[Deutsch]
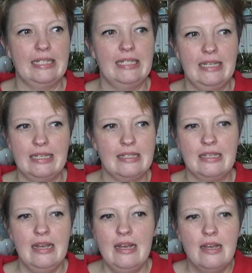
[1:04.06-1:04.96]
dass ich
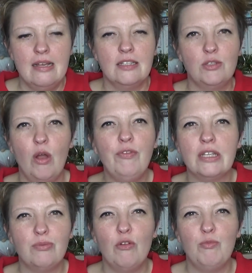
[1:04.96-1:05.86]
jetzt zwölf
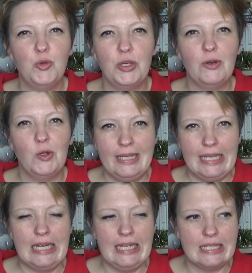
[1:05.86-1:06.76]
der zwölf Bücher noch
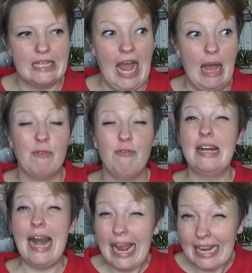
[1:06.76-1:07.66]
nicht gelesen habe.
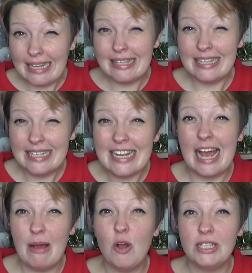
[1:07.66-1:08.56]
Vielleicht sind
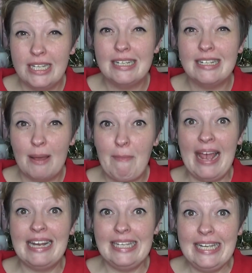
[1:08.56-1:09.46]
aber auch Titel
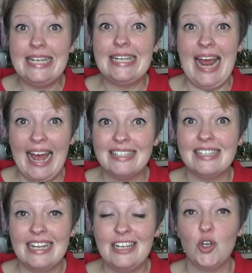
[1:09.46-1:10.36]
dabei, die ich
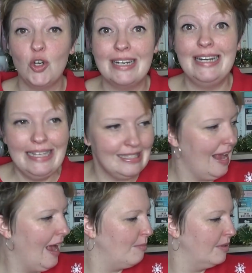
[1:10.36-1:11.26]
tatsächlich schon gelesen
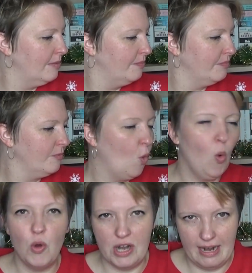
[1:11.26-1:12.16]
habe,
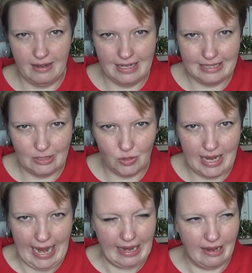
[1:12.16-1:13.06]
ohne an die Liste zu
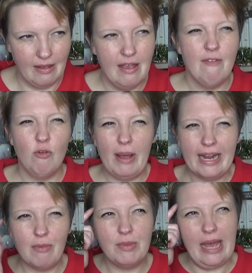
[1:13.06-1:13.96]
denken. Wobei ich
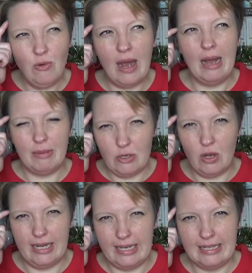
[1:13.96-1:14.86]
glaube, im Januar habe ich
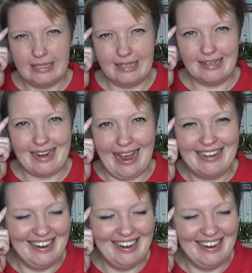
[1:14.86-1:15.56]
noch an die Liste gedacht.